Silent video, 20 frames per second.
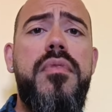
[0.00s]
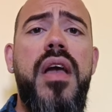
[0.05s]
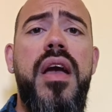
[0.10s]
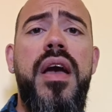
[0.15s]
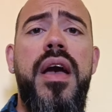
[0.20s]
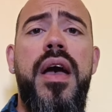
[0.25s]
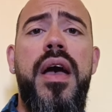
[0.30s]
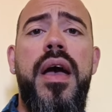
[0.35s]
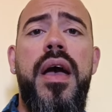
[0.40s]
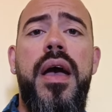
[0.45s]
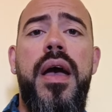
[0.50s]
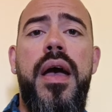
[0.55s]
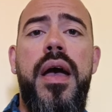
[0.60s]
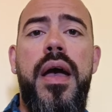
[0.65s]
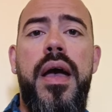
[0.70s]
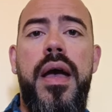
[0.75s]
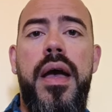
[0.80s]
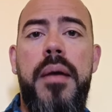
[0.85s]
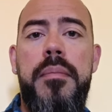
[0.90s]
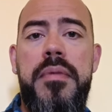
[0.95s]

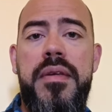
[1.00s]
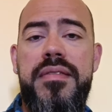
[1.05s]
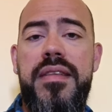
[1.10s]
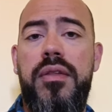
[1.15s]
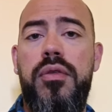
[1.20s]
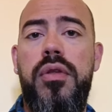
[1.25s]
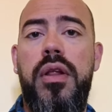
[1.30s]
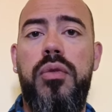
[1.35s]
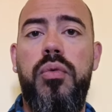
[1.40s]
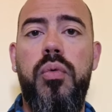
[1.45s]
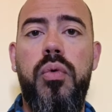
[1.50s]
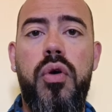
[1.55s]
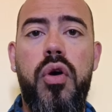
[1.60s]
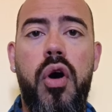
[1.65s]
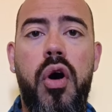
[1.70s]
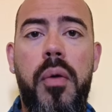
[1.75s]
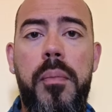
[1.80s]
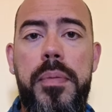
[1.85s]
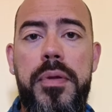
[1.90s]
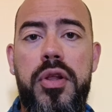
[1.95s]
eh, mi è stato dato un
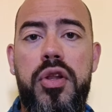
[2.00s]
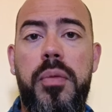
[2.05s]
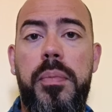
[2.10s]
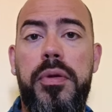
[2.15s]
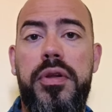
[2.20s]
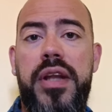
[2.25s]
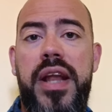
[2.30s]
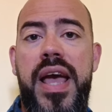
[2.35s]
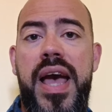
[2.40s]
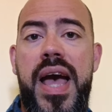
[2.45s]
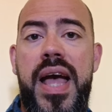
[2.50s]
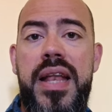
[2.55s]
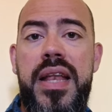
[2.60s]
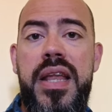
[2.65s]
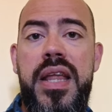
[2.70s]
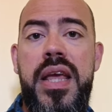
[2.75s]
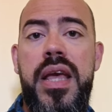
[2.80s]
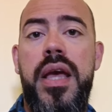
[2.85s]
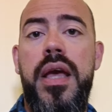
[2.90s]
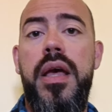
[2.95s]
compito dopo tre
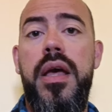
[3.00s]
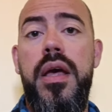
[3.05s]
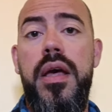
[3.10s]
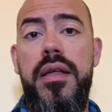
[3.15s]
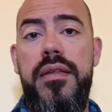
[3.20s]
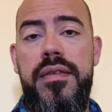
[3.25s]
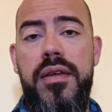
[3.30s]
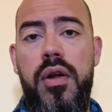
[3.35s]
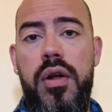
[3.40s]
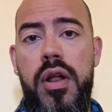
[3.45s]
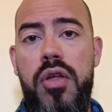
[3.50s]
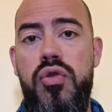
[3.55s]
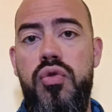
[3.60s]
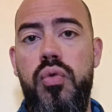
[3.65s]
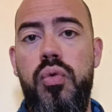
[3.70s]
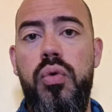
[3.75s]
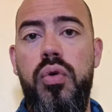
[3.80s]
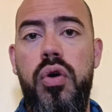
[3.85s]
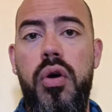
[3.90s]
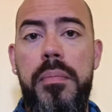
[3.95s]
anni se lo
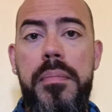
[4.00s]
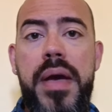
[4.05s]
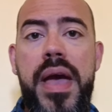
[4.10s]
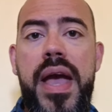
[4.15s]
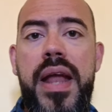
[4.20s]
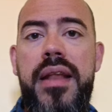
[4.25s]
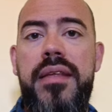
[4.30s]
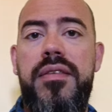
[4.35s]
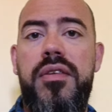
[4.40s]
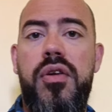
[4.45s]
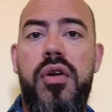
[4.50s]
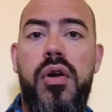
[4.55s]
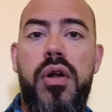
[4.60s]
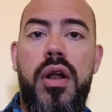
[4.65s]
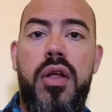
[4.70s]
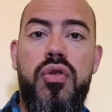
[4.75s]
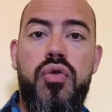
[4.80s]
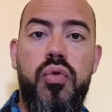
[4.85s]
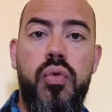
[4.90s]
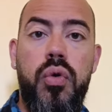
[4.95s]
raggiungo bene, se non lo
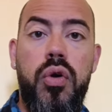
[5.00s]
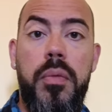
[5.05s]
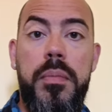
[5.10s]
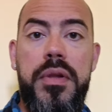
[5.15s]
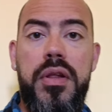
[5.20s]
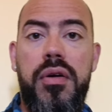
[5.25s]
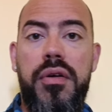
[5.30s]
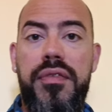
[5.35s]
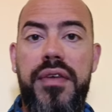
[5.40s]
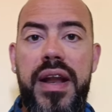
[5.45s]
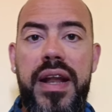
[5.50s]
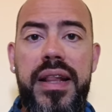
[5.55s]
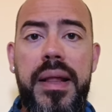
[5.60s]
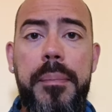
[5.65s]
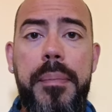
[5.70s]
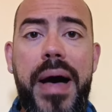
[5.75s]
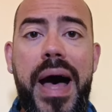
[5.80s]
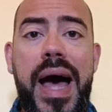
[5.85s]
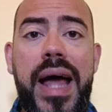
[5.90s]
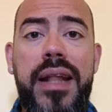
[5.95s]
raggiungo mi devo fare da
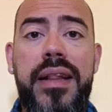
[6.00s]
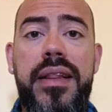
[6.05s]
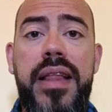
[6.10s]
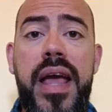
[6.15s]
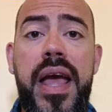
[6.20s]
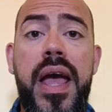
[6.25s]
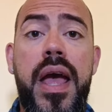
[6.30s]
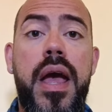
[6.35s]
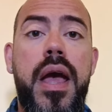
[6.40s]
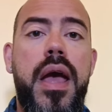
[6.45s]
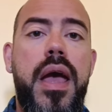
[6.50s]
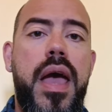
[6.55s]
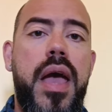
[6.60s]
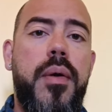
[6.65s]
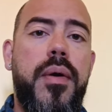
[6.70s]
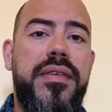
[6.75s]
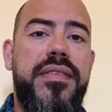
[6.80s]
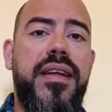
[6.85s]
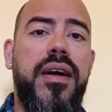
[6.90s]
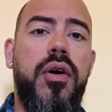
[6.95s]
parte e
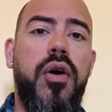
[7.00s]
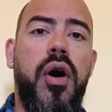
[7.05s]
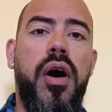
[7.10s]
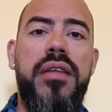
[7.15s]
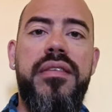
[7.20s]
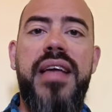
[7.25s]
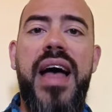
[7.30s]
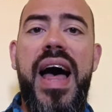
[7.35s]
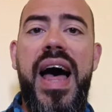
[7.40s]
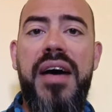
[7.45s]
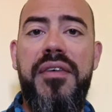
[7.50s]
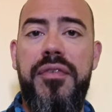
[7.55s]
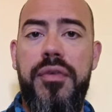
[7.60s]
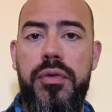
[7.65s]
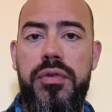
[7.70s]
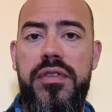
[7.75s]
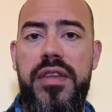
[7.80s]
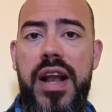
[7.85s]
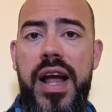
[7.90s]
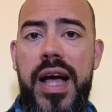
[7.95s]
questa cosa ha
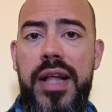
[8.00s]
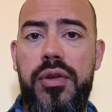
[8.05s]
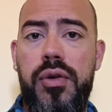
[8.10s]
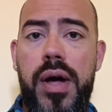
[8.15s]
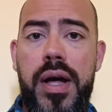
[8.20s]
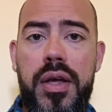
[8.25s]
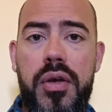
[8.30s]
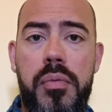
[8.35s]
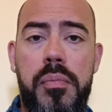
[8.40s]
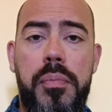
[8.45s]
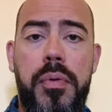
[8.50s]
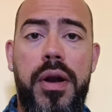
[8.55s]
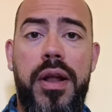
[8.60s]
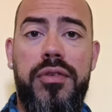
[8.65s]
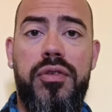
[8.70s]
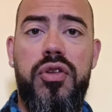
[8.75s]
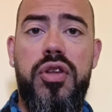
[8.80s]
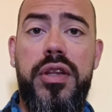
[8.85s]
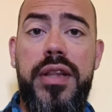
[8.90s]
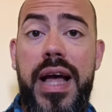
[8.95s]
frustrato anche un po' la
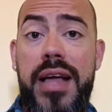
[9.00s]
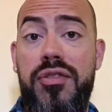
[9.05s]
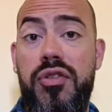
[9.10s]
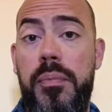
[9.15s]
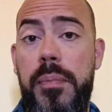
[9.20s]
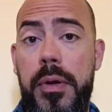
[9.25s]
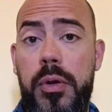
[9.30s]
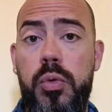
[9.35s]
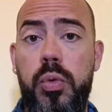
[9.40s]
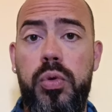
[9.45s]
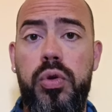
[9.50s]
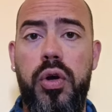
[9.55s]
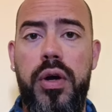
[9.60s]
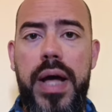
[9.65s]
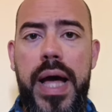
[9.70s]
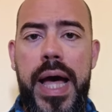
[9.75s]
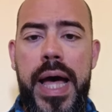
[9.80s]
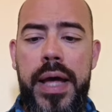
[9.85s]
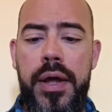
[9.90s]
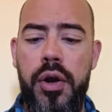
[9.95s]
società, soprattutto
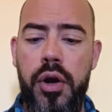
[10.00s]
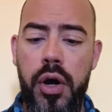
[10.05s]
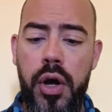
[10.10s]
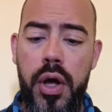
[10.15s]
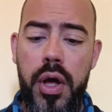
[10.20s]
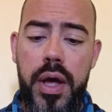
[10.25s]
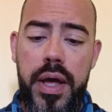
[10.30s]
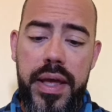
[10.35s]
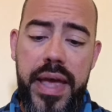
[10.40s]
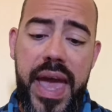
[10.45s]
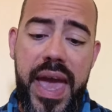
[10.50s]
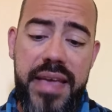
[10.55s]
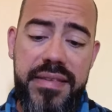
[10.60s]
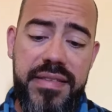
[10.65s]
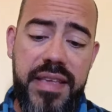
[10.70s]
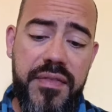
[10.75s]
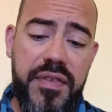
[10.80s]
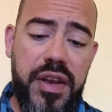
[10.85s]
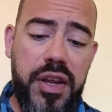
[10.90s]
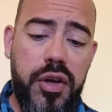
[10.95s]
Cairo, che
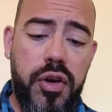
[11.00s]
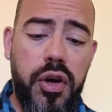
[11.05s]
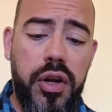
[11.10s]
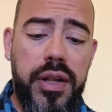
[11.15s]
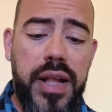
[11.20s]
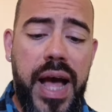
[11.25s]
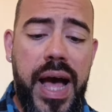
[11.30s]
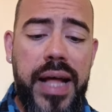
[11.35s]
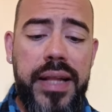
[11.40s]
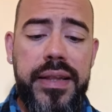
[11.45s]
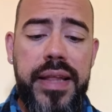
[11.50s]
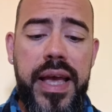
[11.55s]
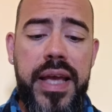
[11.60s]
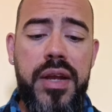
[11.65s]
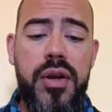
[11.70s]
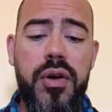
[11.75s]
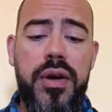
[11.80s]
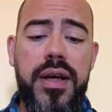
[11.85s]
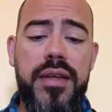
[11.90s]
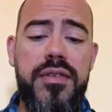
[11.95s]
se vi ricordate
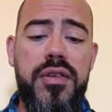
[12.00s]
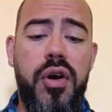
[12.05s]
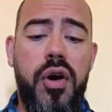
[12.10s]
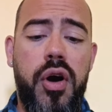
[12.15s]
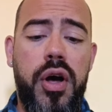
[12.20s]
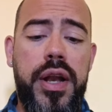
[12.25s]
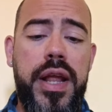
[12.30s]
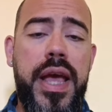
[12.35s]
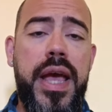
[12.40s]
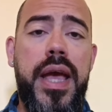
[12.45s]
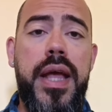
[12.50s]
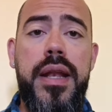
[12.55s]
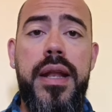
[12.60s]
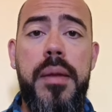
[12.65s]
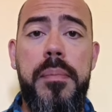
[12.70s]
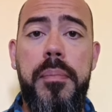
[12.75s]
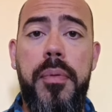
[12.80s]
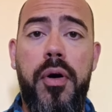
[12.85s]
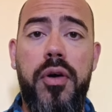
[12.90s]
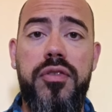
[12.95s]
in occasione
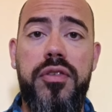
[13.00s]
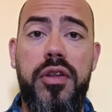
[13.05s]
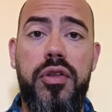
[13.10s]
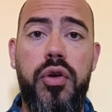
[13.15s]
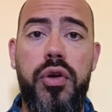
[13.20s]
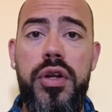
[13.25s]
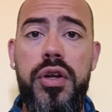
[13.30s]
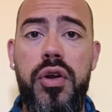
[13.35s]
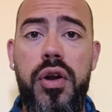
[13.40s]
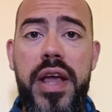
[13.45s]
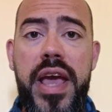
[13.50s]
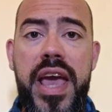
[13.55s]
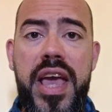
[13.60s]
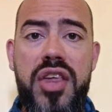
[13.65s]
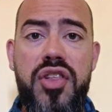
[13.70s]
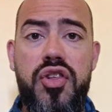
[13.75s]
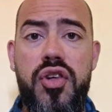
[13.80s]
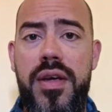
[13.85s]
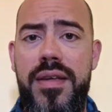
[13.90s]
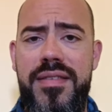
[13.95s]
nel post
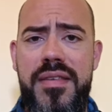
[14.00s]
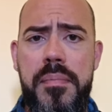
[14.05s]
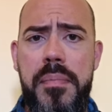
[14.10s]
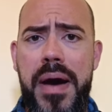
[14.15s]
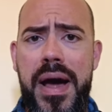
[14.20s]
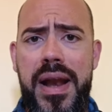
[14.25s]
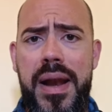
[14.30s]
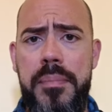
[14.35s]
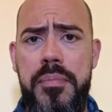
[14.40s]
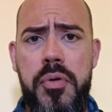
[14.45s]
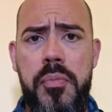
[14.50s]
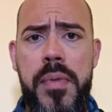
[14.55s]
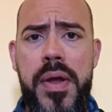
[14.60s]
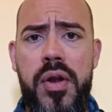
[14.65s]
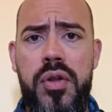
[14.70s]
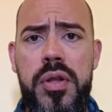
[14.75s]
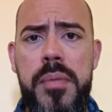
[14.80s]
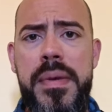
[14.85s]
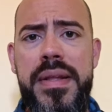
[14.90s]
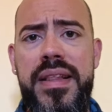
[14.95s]
Torino-Lecce, si parla più o
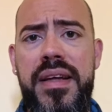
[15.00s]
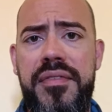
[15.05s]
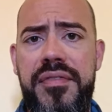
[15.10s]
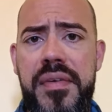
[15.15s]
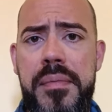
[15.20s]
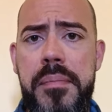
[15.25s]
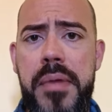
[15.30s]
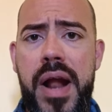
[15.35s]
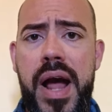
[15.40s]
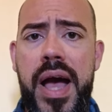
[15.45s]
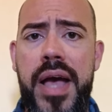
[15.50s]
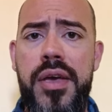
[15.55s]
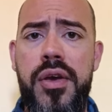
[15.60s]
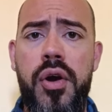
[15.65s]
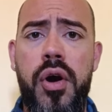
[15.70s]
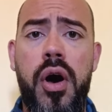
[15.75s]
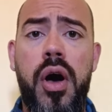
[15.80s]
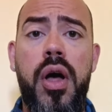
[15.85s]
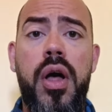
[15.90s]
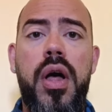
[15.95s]
meno di metà
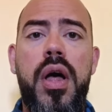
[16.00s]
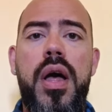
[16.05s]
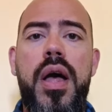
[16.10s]
febbraio,